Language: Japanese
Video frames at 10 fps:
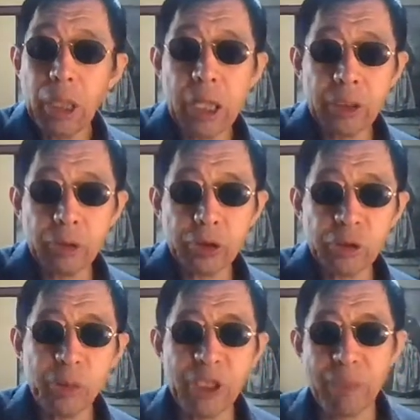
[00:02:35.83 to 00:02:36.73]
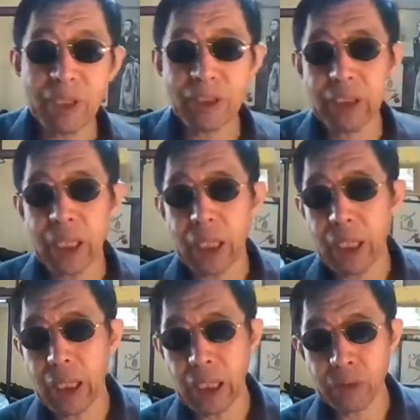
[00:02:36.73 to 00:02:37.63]
あのいつも見てました
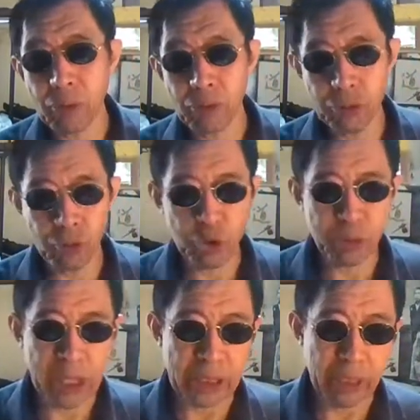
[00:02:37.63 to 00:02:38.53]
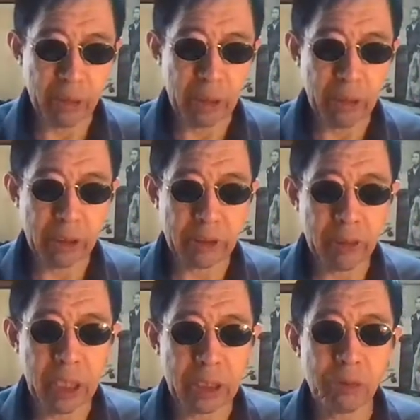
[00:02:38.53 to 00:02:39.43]
あのこの YouTube チャンネルって私
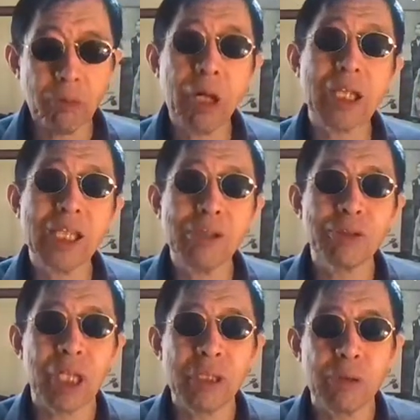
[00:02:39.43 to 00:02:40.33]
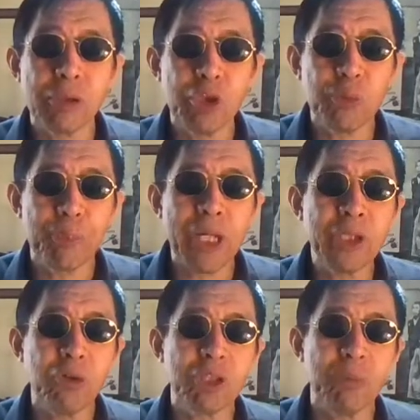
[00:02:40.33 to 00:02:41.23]
はあの方のチャンネルを全部勉
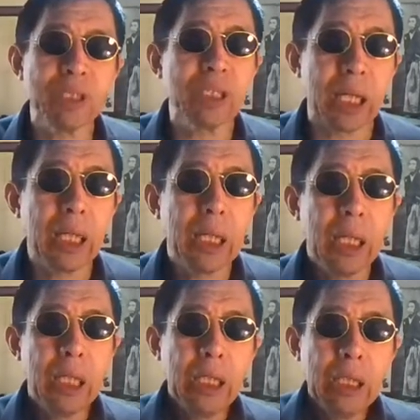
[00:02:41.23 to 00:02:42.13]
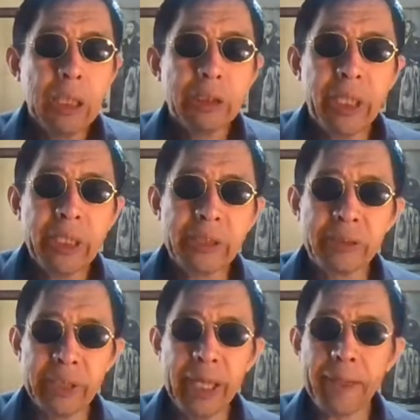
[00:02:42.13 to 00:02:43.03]
強しましたでです
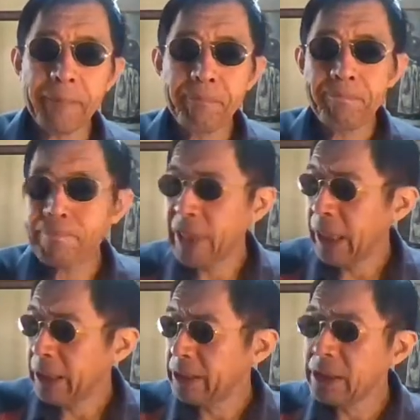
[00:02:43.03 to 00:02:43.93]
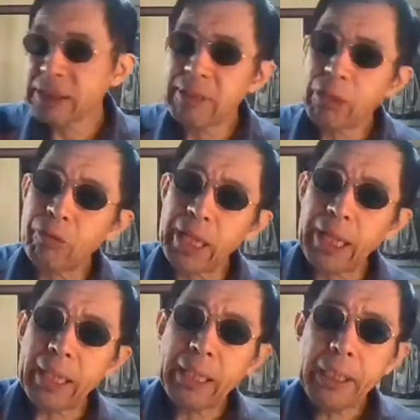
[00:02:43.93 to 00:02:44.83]
ね実はこれ
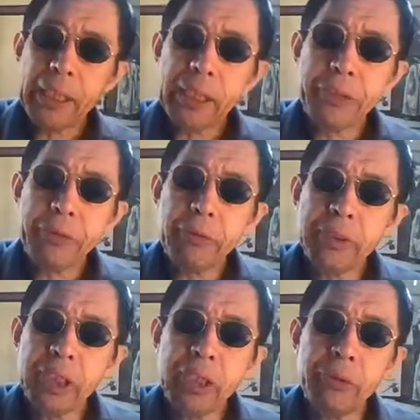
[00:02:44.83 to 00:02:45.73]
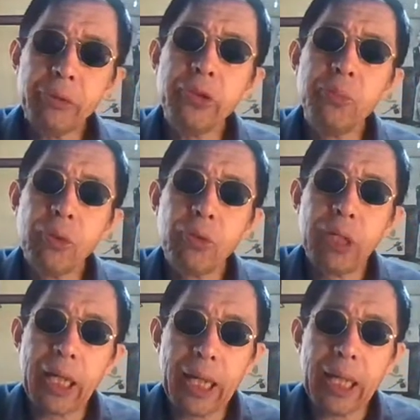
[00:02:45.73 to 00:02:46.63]
竜神というもの
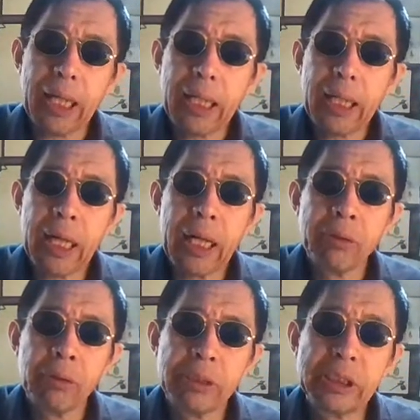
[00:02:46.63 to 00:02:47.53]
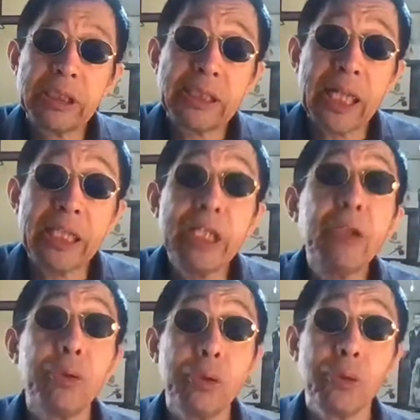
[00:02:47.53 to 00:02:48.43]
があの実際にい
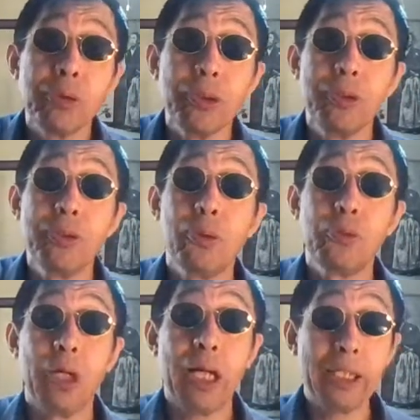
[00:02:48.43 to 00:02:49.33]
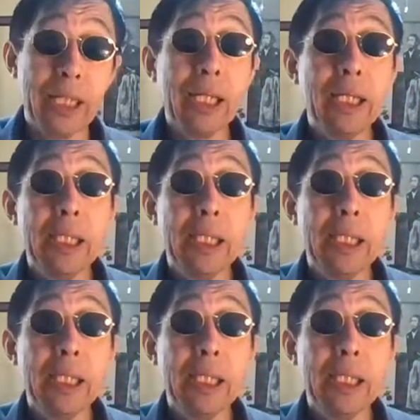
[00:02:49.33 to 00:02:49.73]
るということがね